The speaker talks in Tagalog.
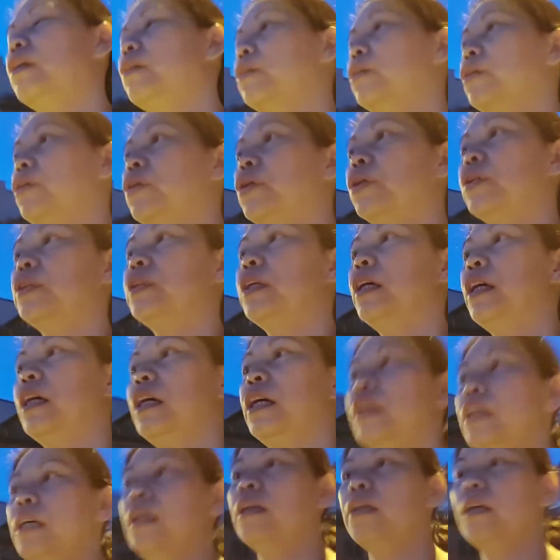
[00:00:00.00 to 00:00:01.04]
Yun.
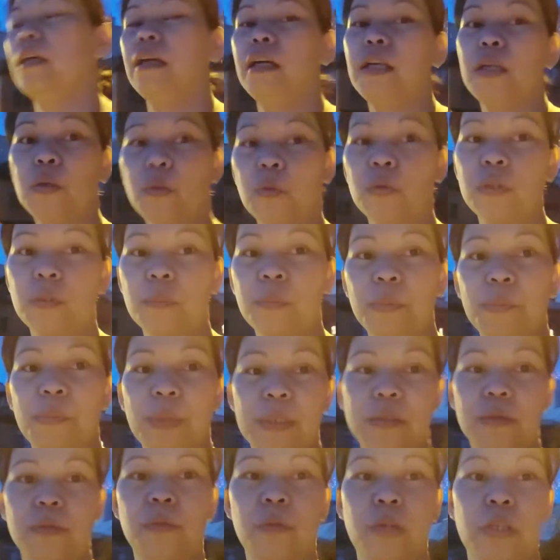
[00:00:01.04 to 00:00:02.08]
Eh, ayoko naman
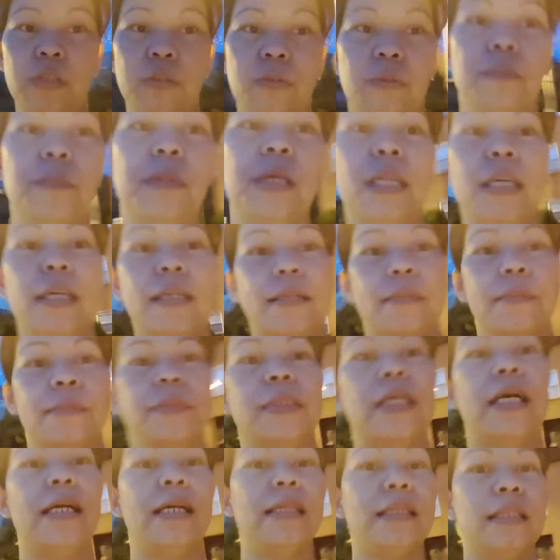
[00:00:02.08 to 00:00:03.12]
pasukin yung mahirap
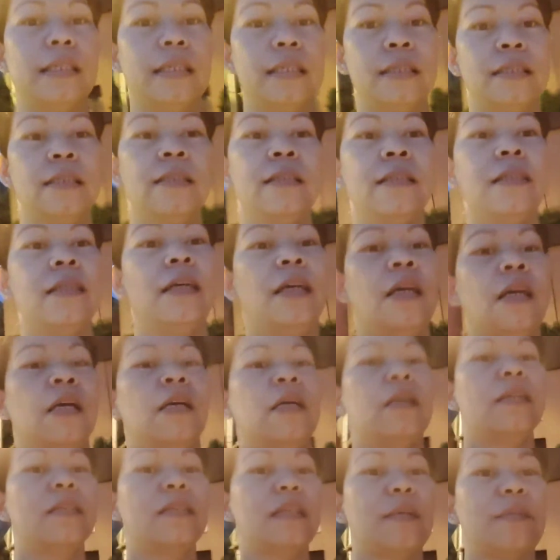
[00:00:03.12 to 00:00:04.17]
na at
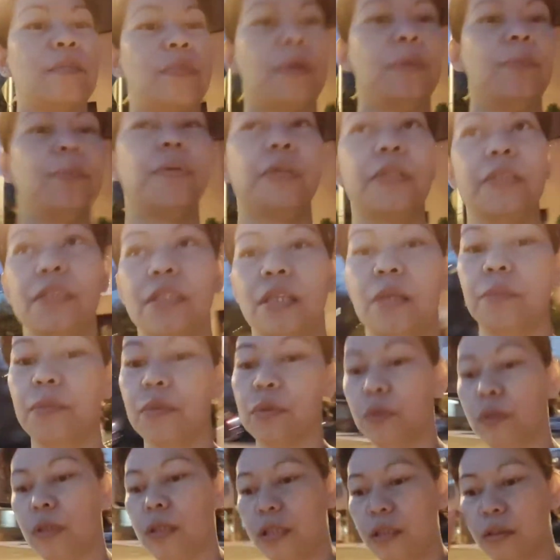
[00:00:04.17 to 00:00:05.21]
syempre first time
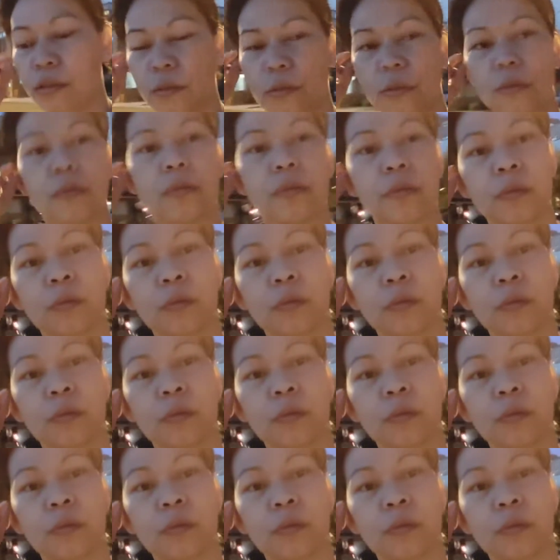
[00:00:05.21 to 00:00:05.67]
ko dito.